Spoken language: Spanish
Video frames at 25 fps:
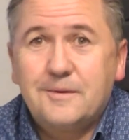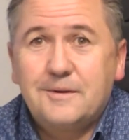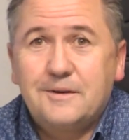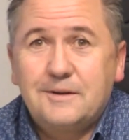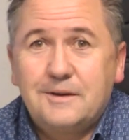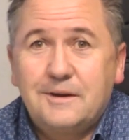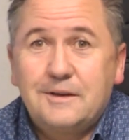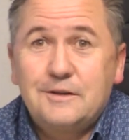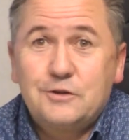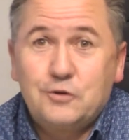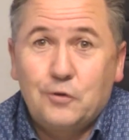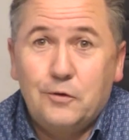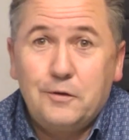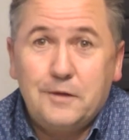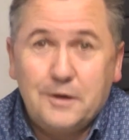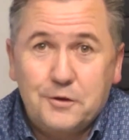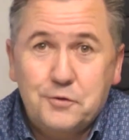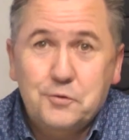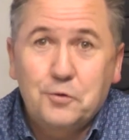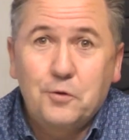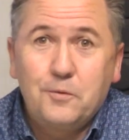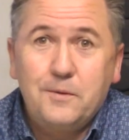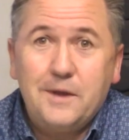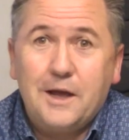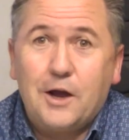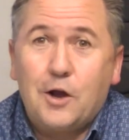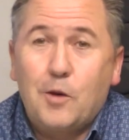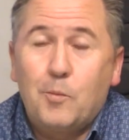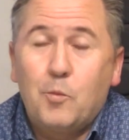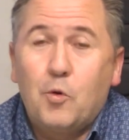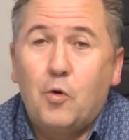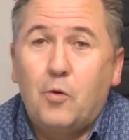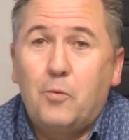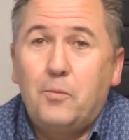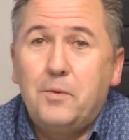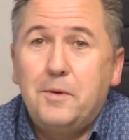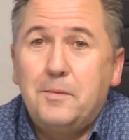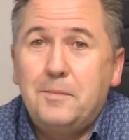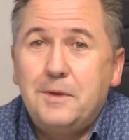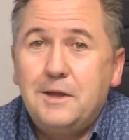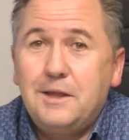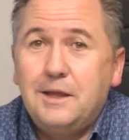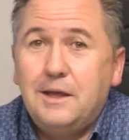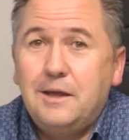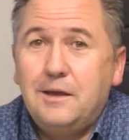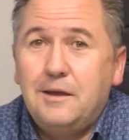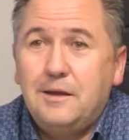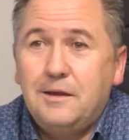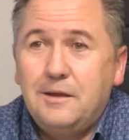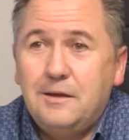soy de Trubia, como
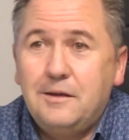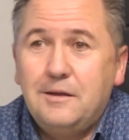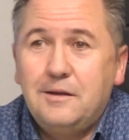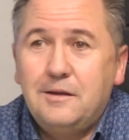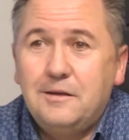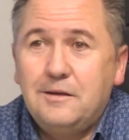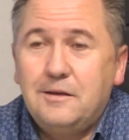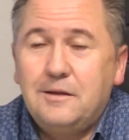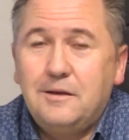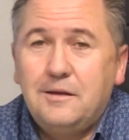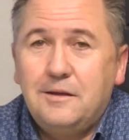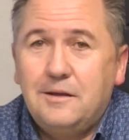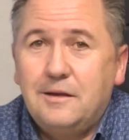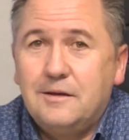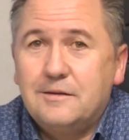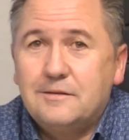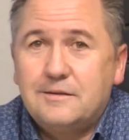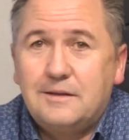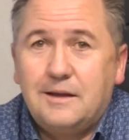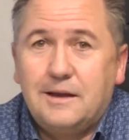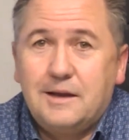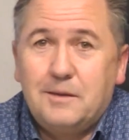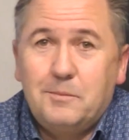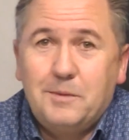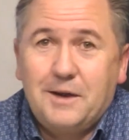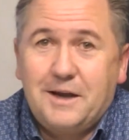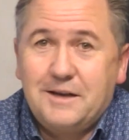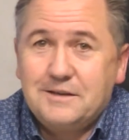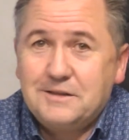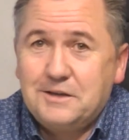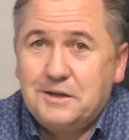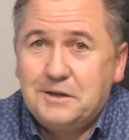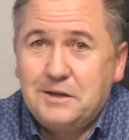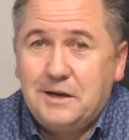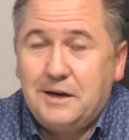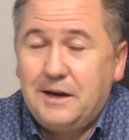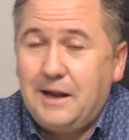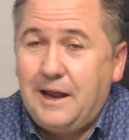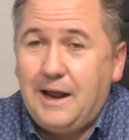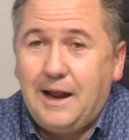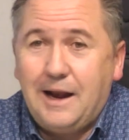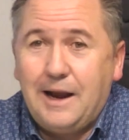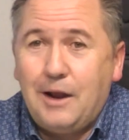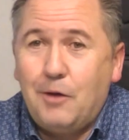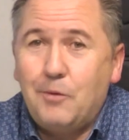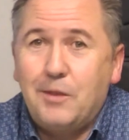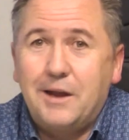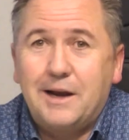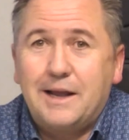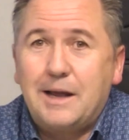viví hasta que me casé al
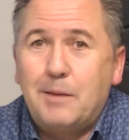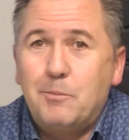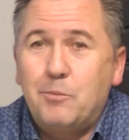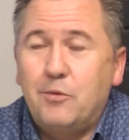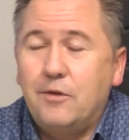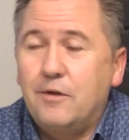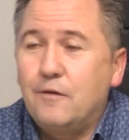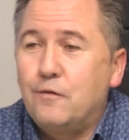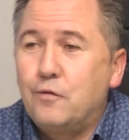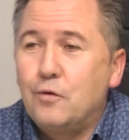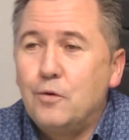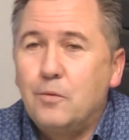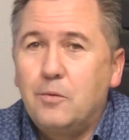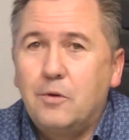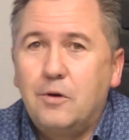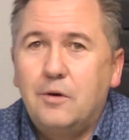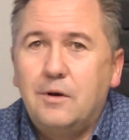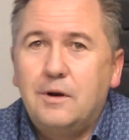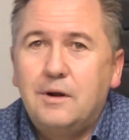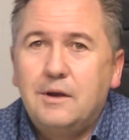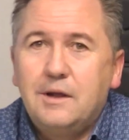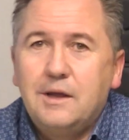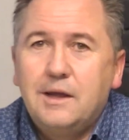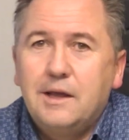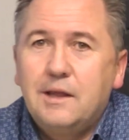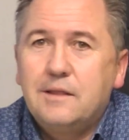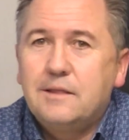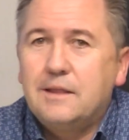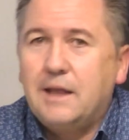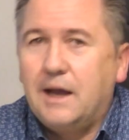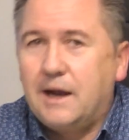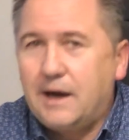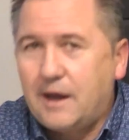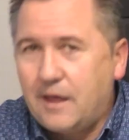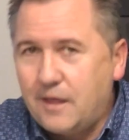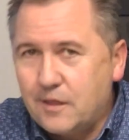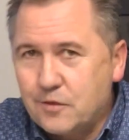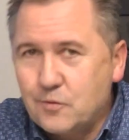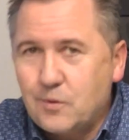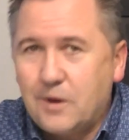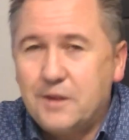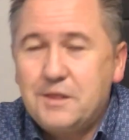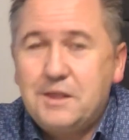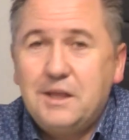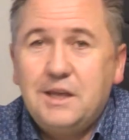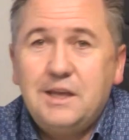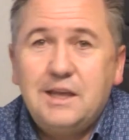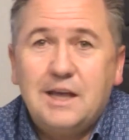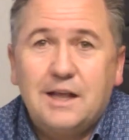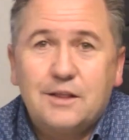lado del campo de fútbol, te agradezco a
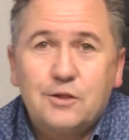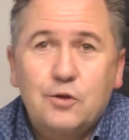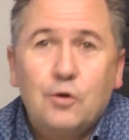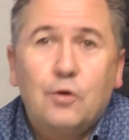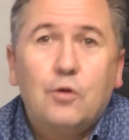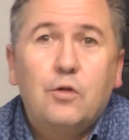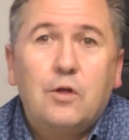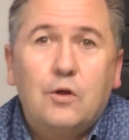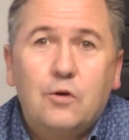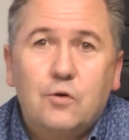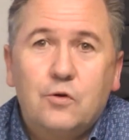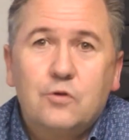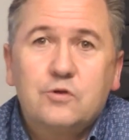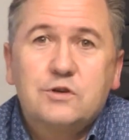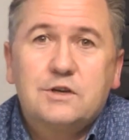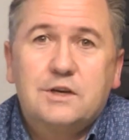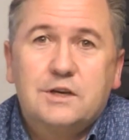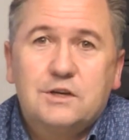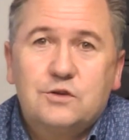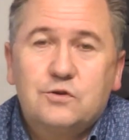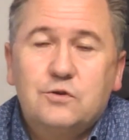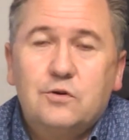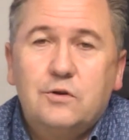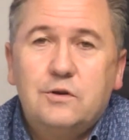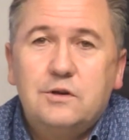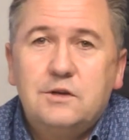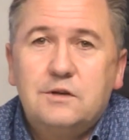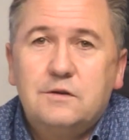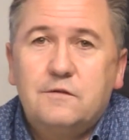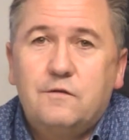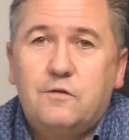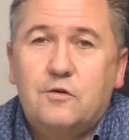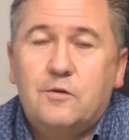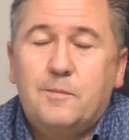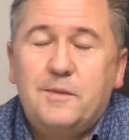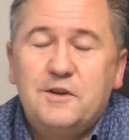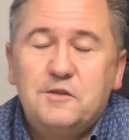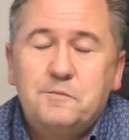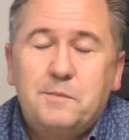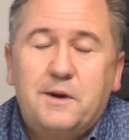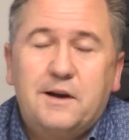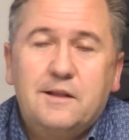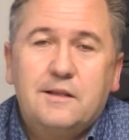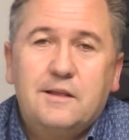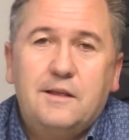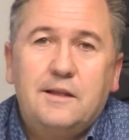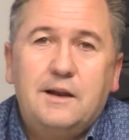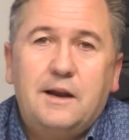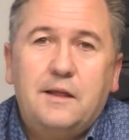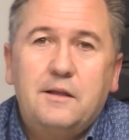ti y a todos los que sois, formáis
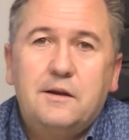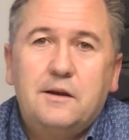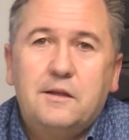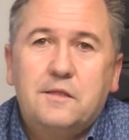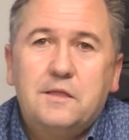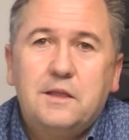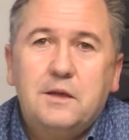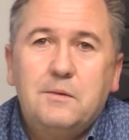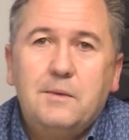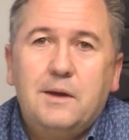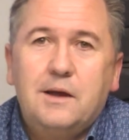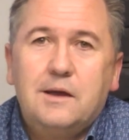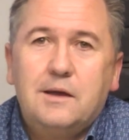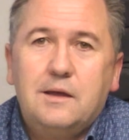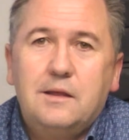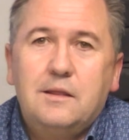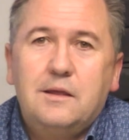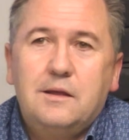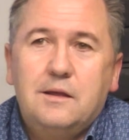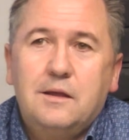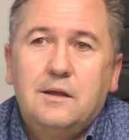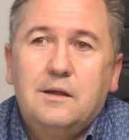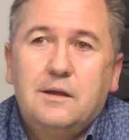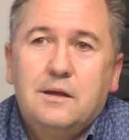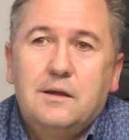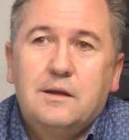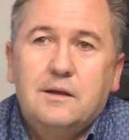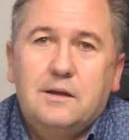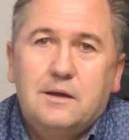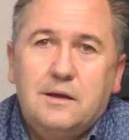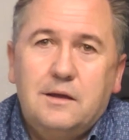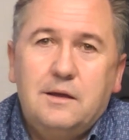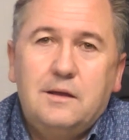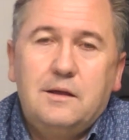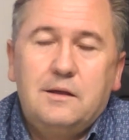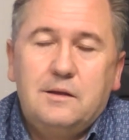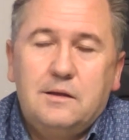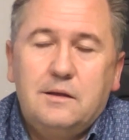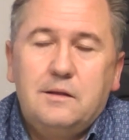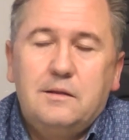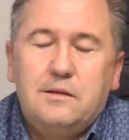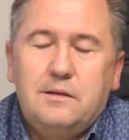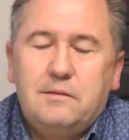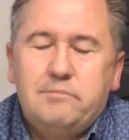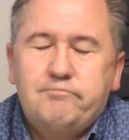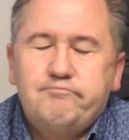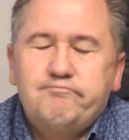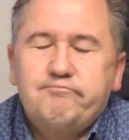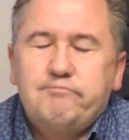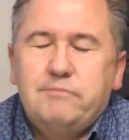parte de la directiva, que de que
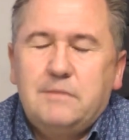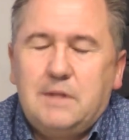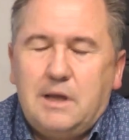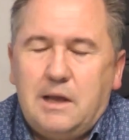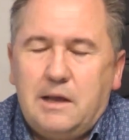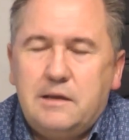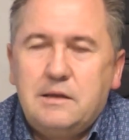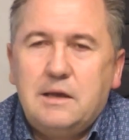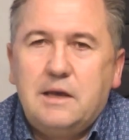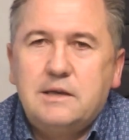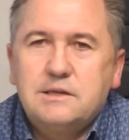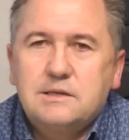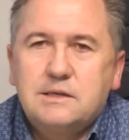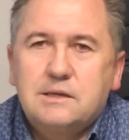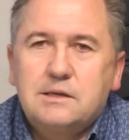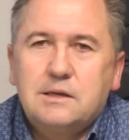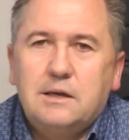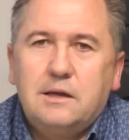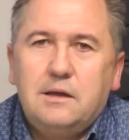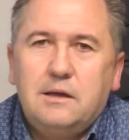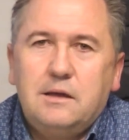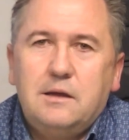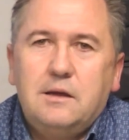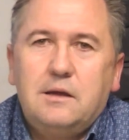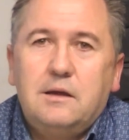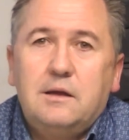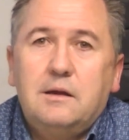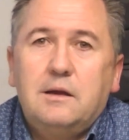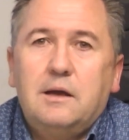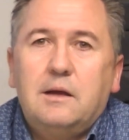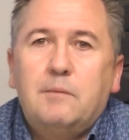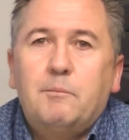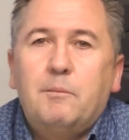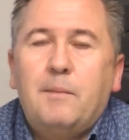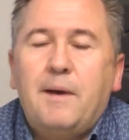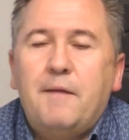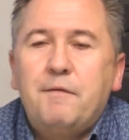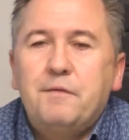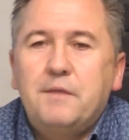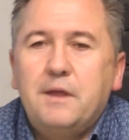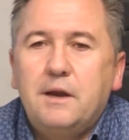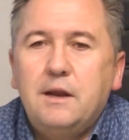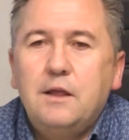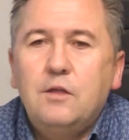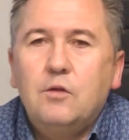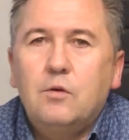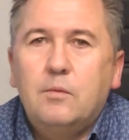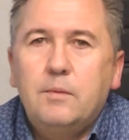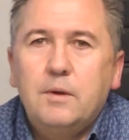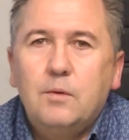hayáis eh,
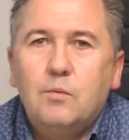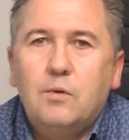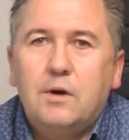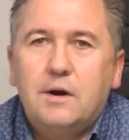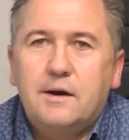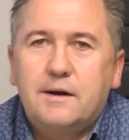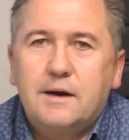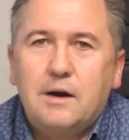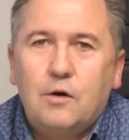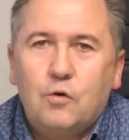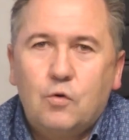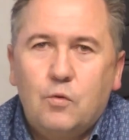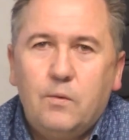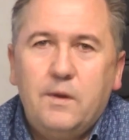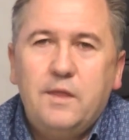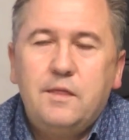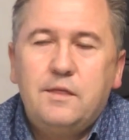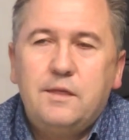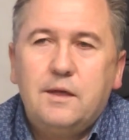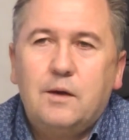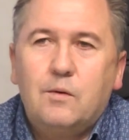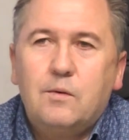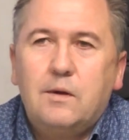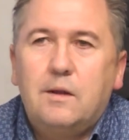mantenido vivo al Real Juvencia